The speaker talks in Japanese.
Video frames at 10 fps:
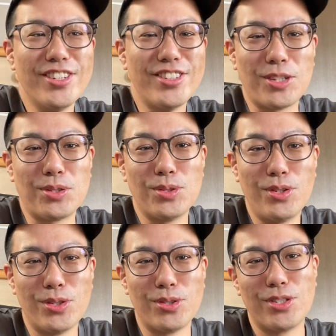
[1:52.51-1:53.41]
なんかす
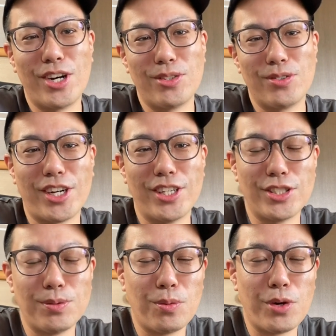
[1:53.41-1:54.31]
ごい余裕があるような感
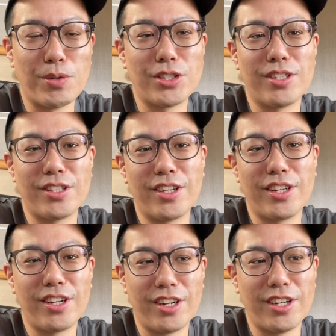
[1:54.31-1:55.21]
じに思いましたね。
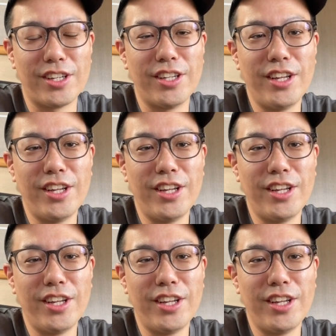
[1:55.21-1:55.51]
はい。